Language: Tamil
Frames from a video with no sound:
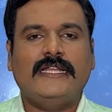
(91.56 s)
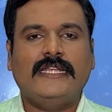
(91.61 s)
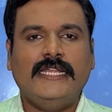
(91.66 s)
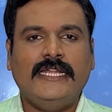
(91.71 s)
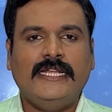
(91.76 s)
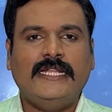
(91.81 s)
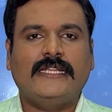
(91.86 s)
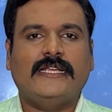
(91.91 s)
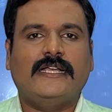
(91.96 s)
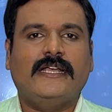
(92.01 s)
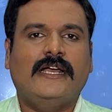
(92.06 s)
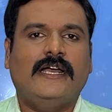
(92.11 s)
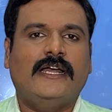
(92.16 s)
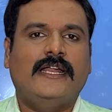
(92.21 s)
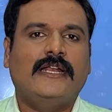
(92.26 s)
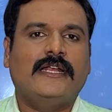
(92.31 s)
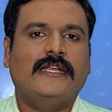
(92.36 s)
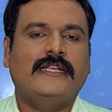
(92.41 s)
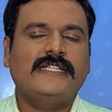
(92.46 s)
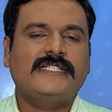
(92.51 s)
நீட்
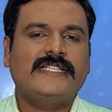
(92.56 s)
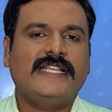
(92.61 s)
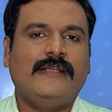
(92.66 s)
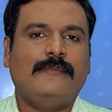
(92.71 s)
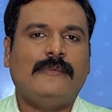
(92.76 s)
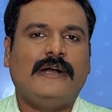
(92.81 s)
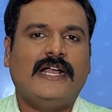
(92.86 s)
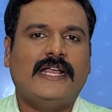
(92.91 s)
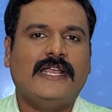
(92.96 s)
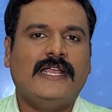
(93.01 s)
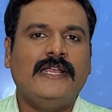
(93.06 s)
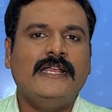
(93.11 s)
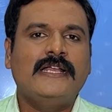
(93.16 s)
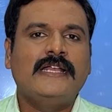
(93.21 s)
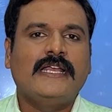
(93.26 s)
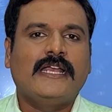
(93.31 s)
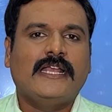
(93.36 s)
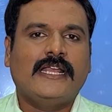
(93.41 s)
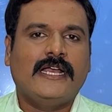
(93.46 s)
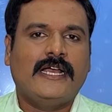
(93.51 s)
நிச்சயமாக
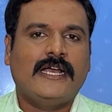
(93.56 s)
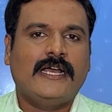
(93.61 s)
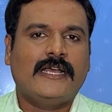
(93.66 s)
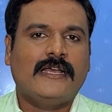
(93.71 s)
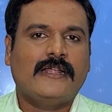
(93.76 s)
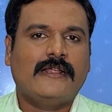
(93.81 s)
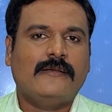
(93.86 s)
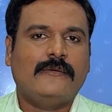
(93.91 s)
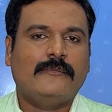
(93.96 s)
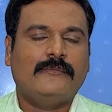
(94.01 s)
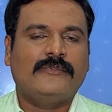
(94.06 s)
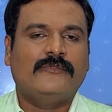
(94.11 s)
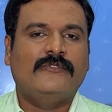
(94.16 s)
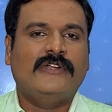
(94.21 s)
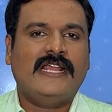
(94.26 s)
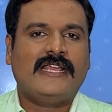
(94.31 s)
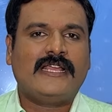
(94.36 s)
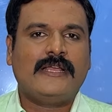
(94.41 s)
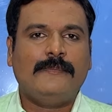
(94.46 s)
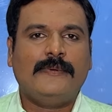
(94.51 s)

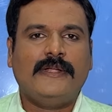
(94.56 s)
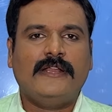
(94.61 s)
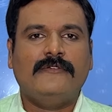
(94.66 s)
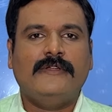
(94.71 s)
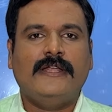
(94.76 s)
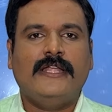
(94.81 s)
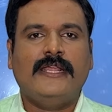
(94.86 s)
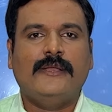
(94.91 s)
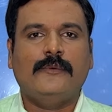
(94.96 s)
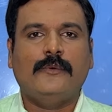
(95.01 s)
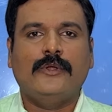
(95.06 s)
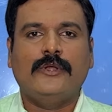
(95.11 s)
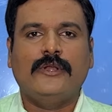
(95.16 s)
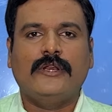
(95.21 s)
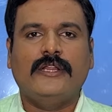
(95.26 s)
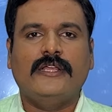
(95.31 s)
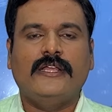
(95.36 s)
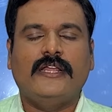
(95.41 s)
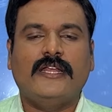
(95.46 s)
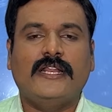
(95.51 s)
விளக்கப்பட வேண்டிய
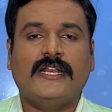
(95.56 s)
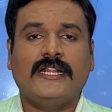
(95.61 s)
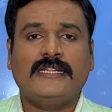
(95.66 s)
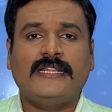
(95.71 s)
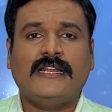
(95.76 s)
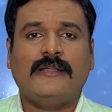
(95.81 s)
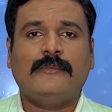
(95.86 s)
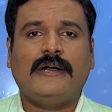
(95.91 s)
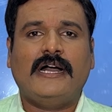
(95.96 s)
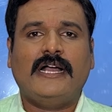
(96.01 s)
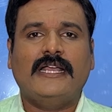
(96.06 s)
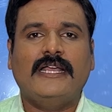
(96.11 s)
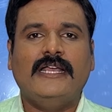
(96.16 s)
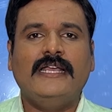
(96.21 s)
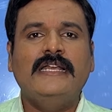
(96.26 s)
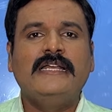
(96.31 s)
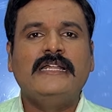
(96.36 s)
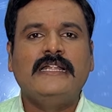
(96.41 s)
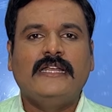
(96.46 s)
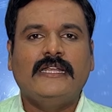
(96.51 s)
ஒன்று நிரந்தரமாக
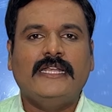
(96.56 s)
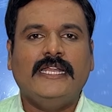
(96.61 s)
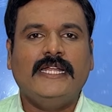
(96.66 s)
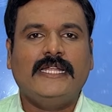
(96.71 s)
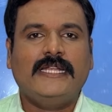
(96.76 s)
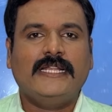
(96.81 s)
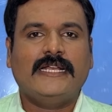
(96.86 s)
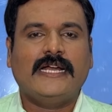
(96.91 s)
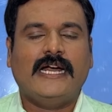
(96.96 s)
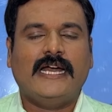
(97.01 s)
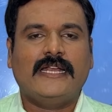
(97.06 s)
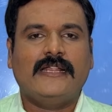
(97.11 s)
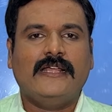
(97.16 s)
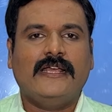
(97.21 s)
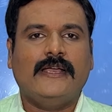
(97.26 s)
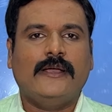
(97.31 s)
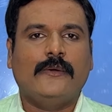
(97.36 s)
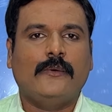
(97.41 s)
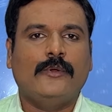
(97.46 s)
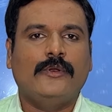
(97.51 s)
நீட்டுக்கான
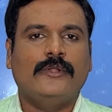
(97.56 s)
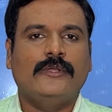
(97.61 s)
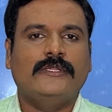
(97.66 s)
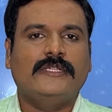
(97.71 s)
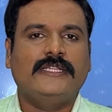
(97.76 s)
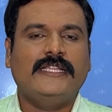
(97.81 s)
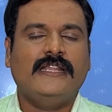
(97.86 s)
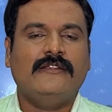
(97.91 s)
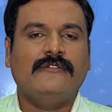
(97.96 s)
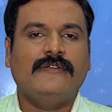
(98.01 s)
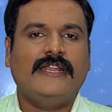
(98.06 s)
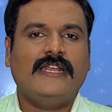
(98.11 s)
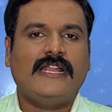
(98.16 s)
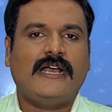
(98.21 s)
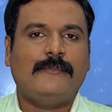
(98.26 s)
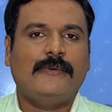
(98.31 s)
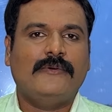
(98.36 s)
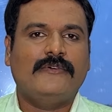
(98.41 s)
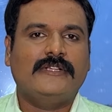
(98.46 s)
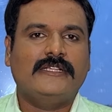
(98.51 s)
ஒரு தீர்வை
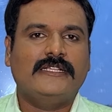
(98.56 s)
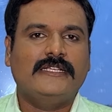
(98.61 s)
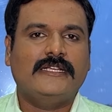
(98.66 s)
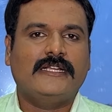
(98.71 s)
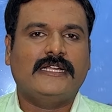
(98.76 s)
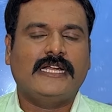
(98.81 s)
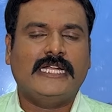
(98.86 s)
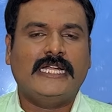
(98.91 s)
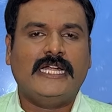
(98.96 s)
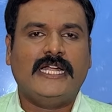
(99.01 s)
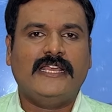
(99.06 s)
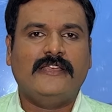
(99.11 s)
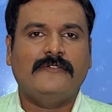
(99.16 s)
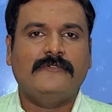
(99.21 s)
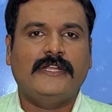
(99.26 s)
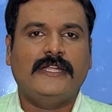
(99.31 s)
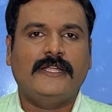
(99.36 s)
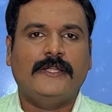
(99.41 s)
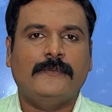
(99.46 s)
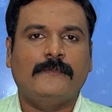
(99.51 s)
நாம் வந்து கண்டடைய
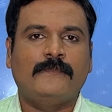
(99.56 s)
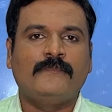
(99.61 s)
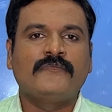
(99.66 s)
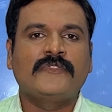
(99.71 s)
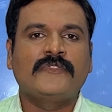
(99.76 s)
வேண்டும்